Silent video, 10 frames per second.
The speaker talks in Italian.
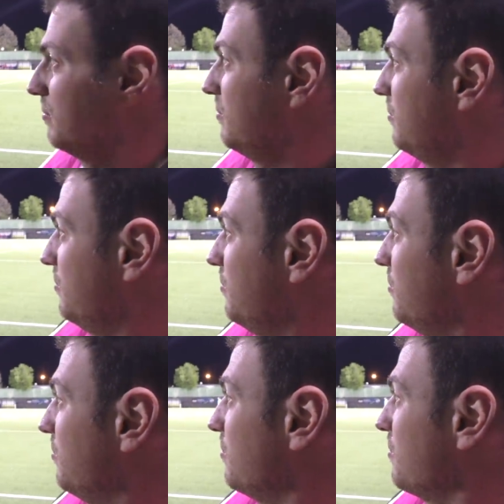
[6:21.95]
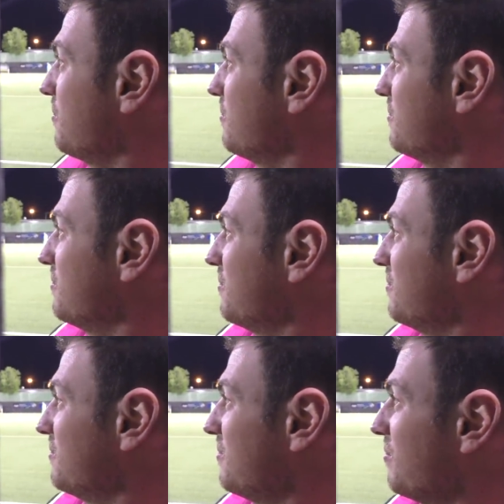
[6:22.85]
Senti, l'importante è che abbia
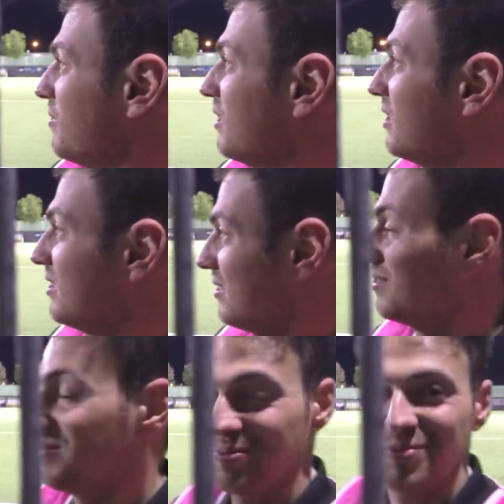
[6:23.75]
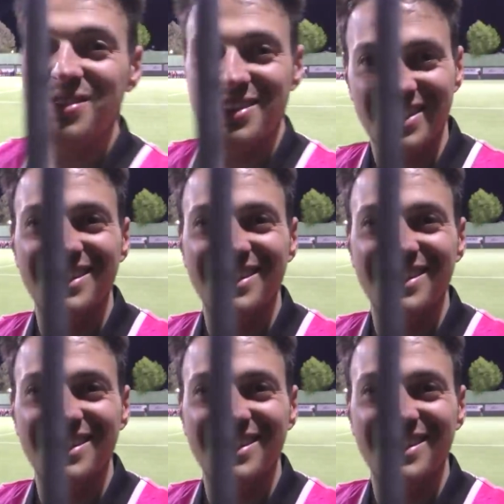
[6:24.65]
fatto più uno al Fanta della terza